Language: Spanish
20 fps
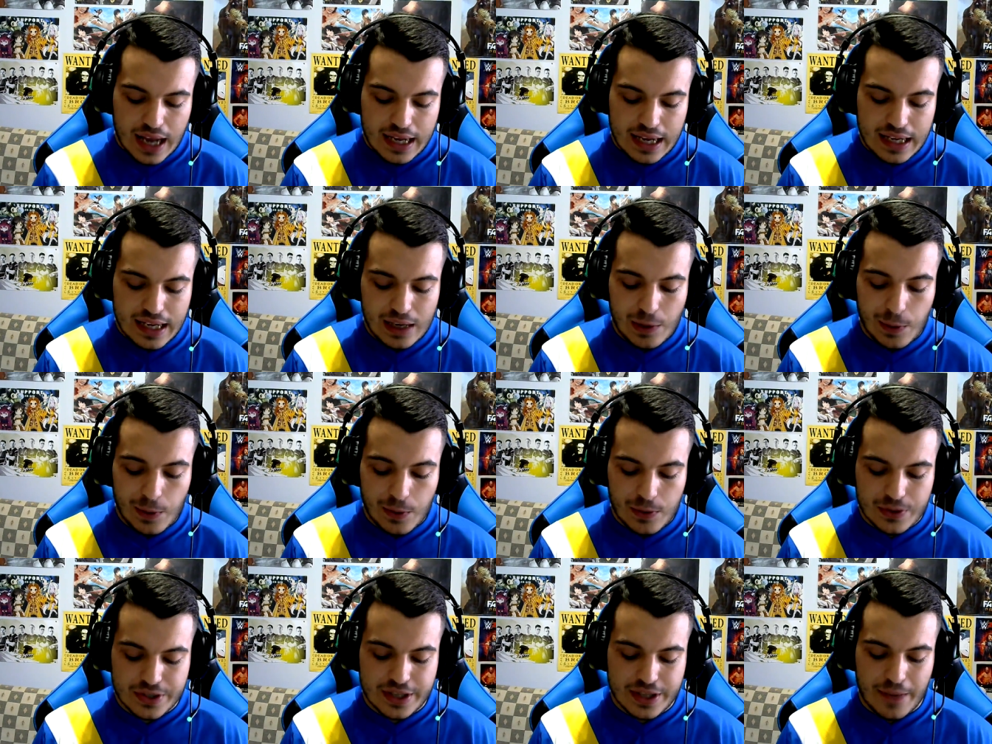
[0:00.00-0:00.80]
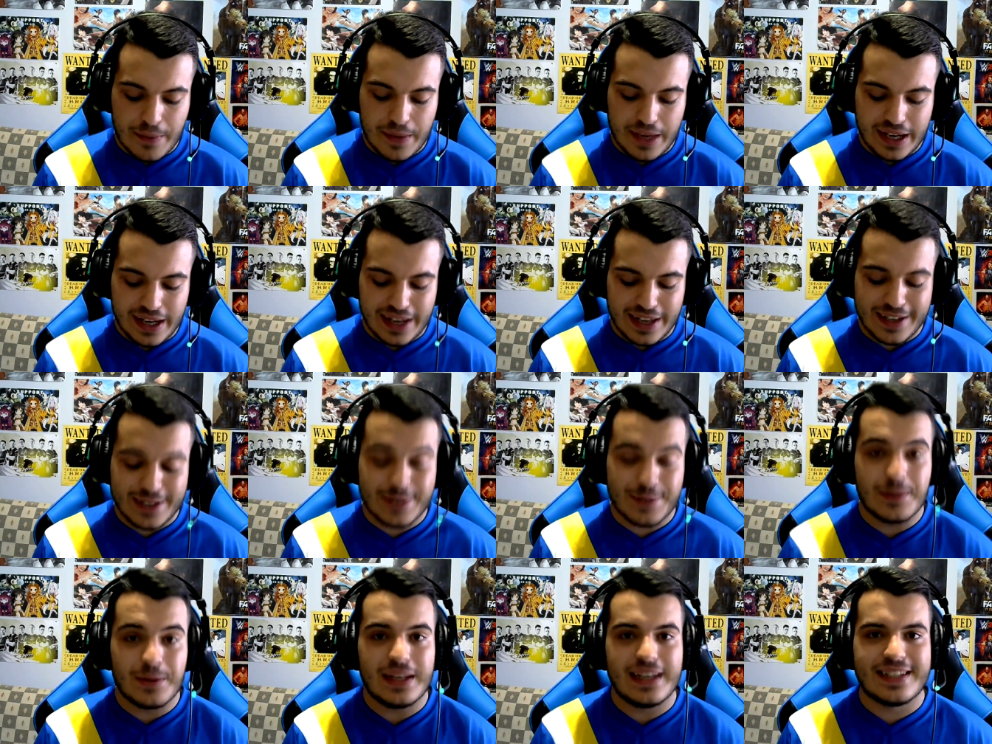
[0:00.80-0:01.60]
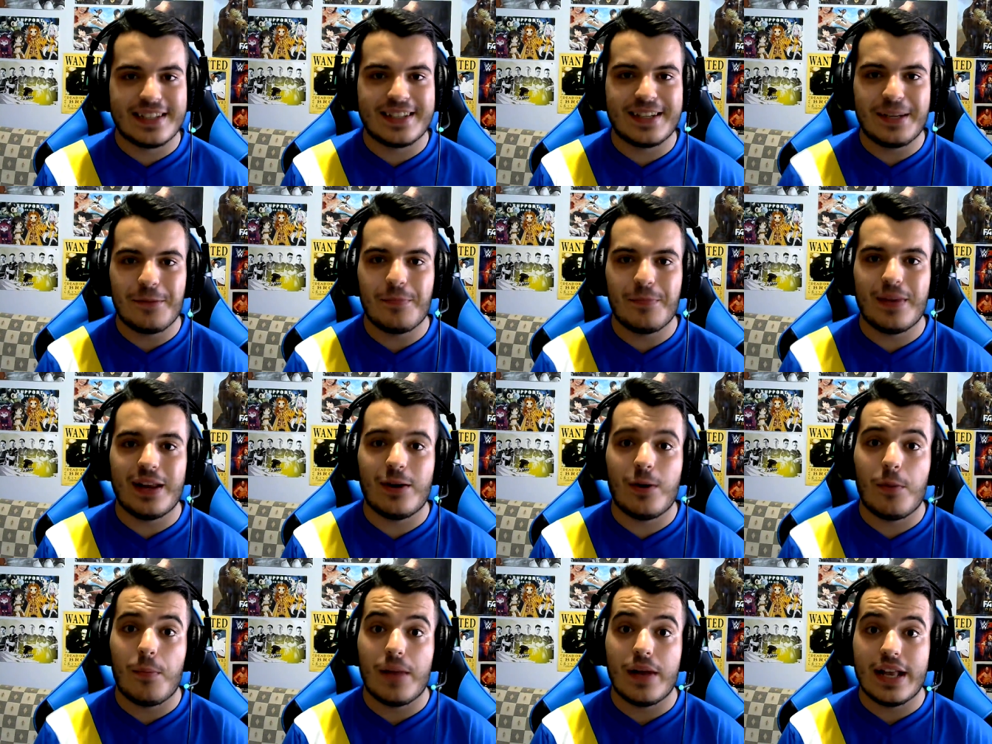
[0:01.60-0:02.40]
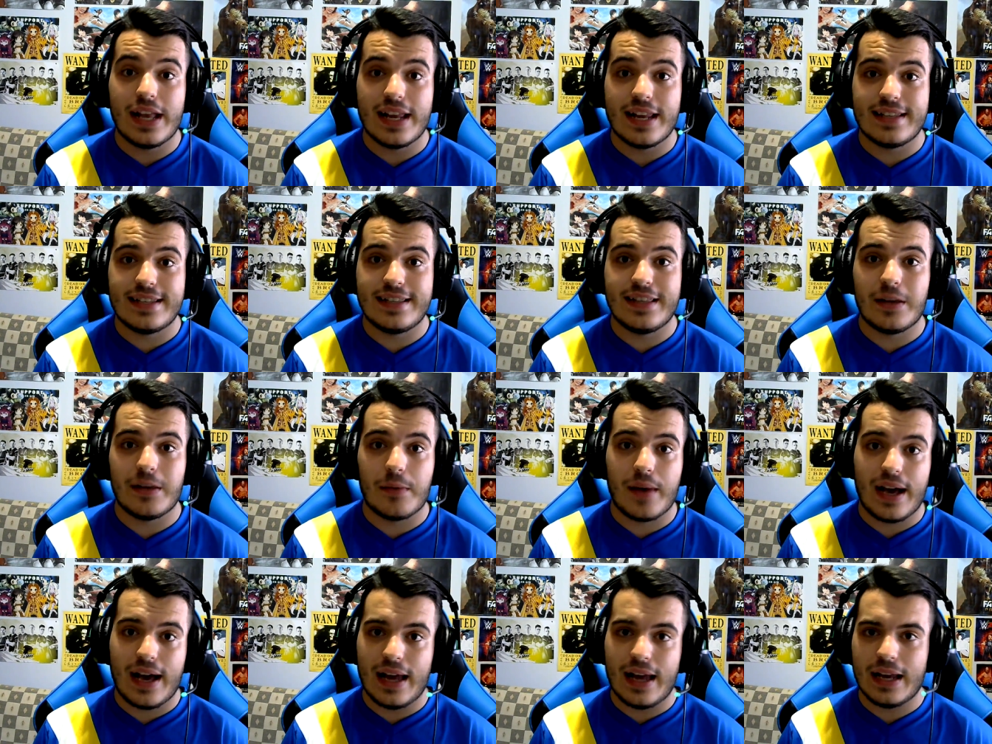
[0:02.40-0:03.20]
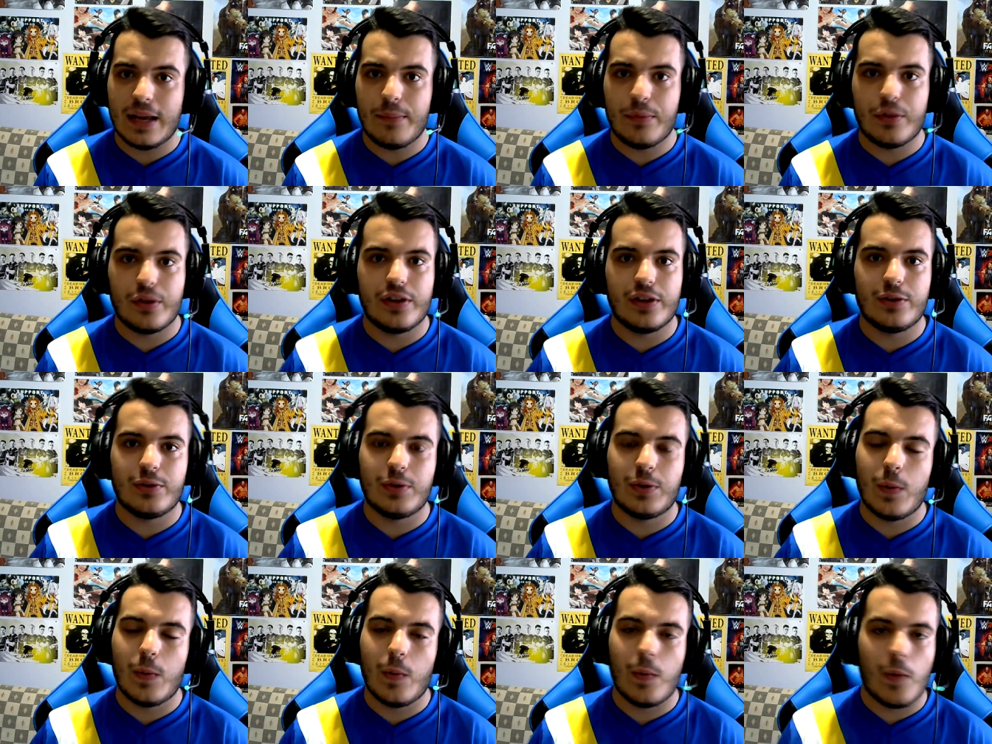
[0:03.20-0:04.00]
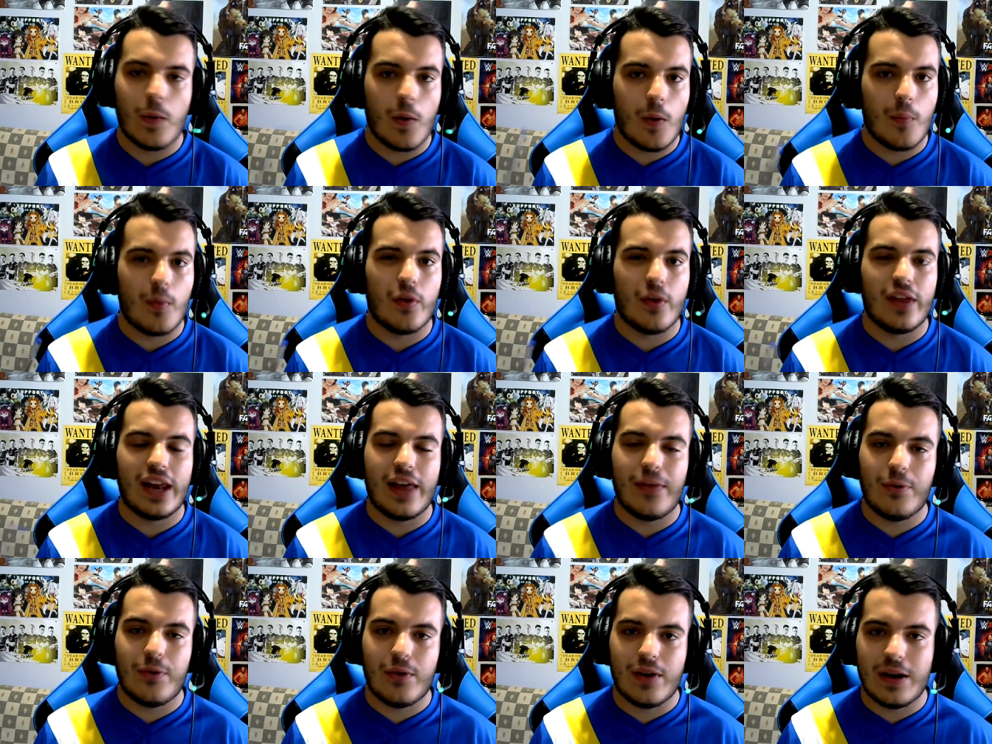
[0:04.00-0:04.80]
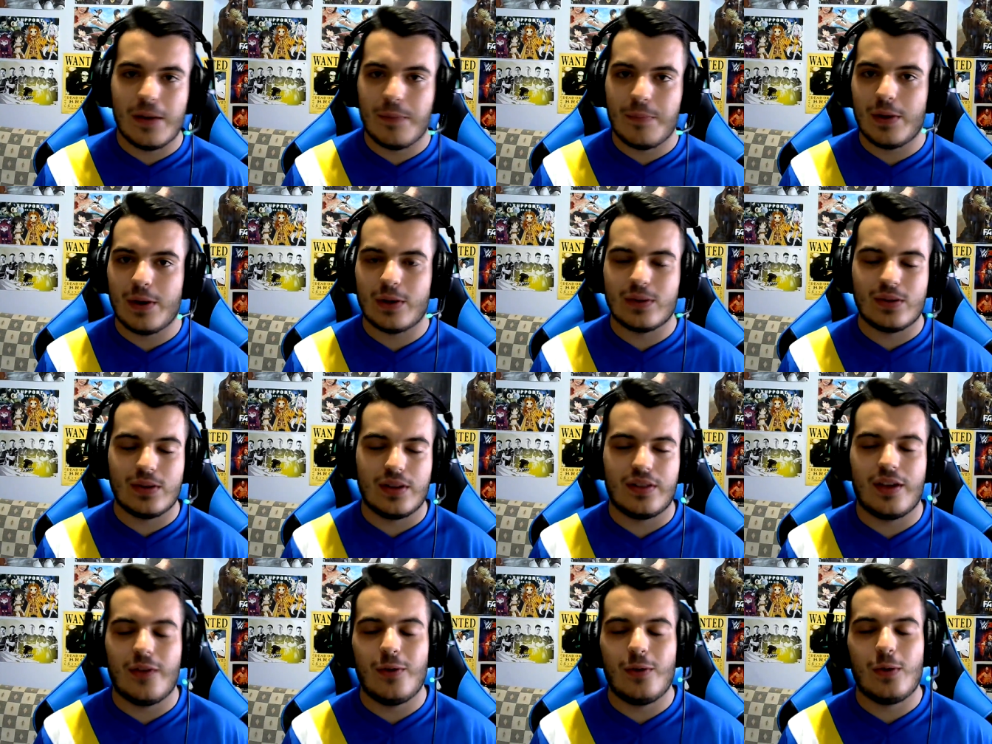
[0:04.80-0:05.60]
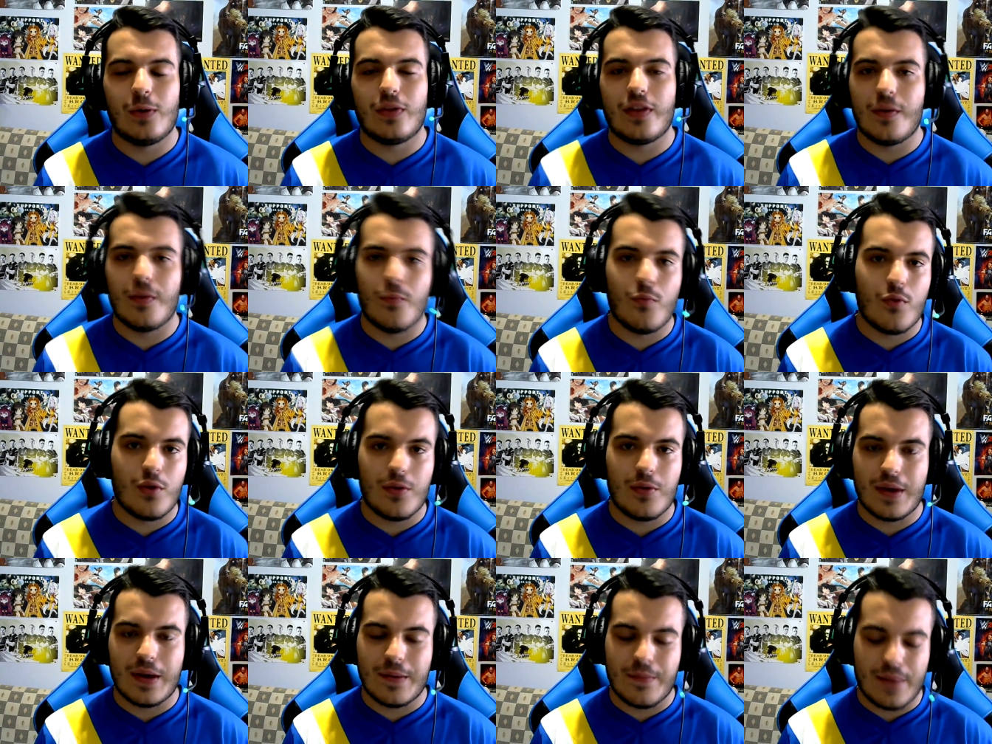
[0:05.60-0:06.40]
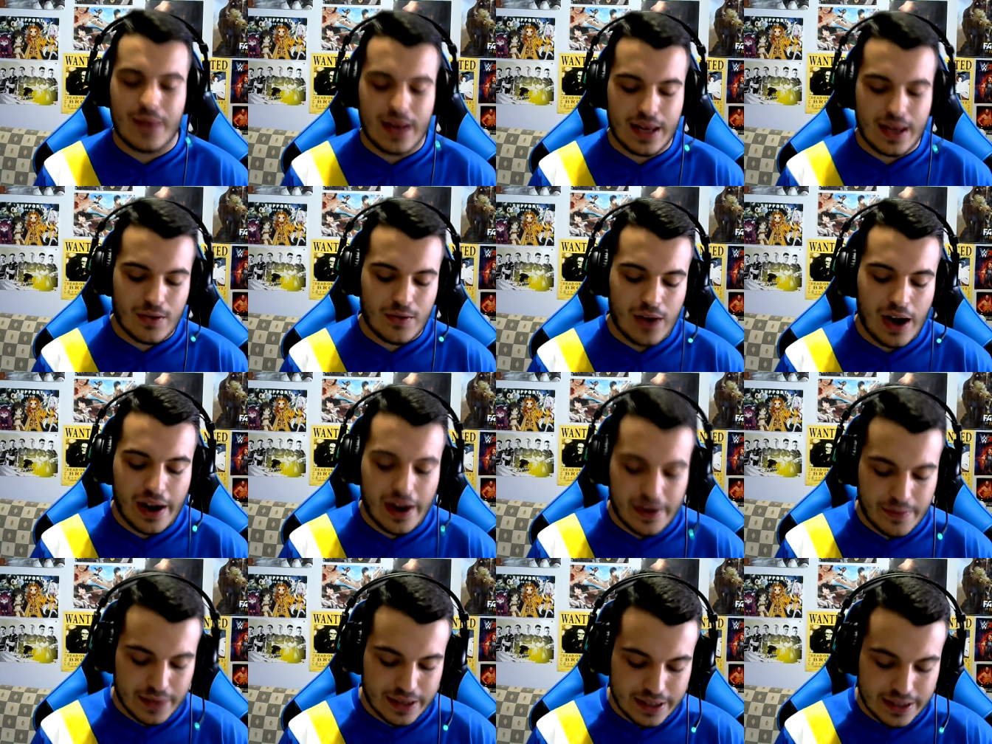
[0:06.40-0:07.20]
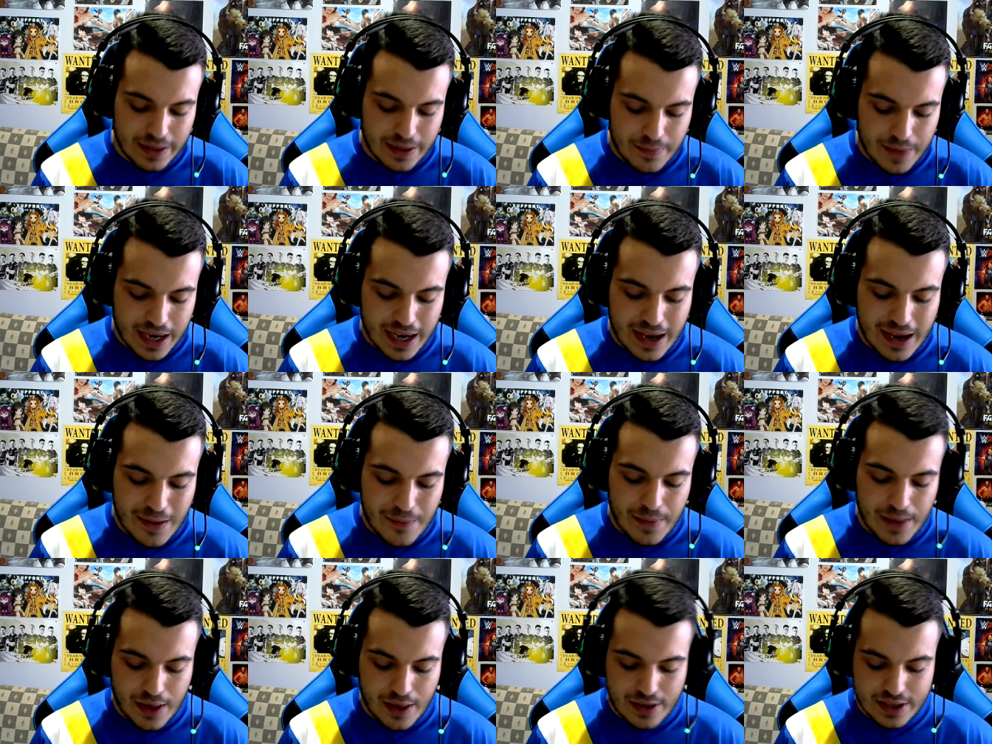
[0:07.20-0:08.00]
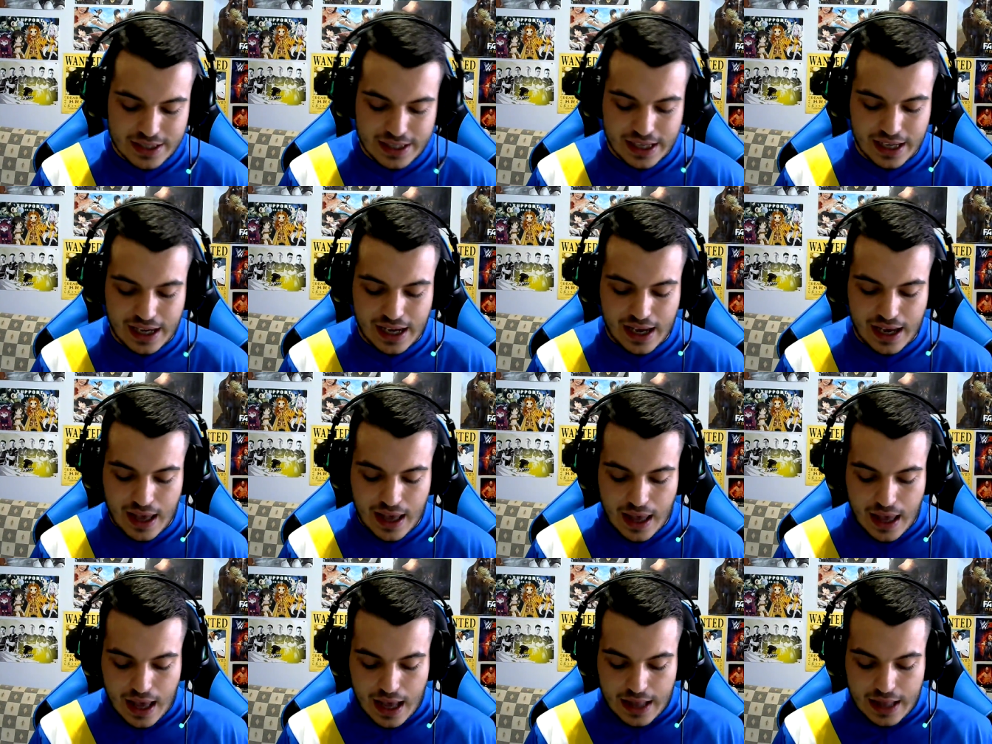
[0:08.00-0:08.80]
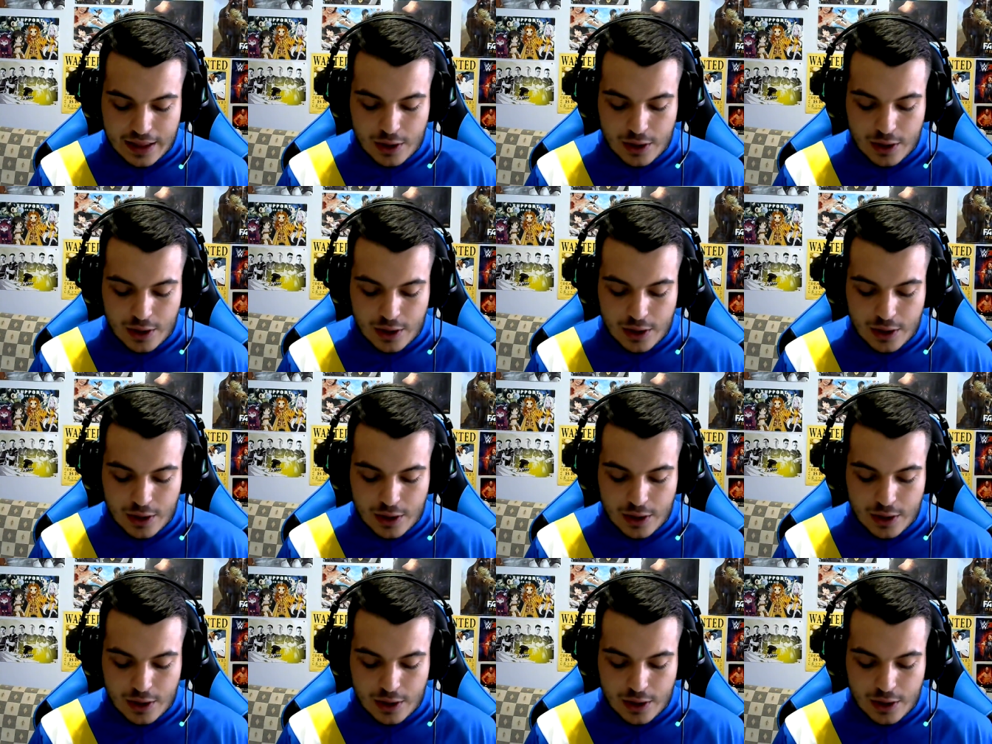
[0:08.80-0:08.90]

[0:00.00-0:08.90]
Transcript: Y luego Samir y Sunil Singh para acompañar a Jinder Mahal, que por cierto tiene un nuevo modelado con el pelo actualizado y luce muy bien, ¿vale? Con el remate también cambiado, así que de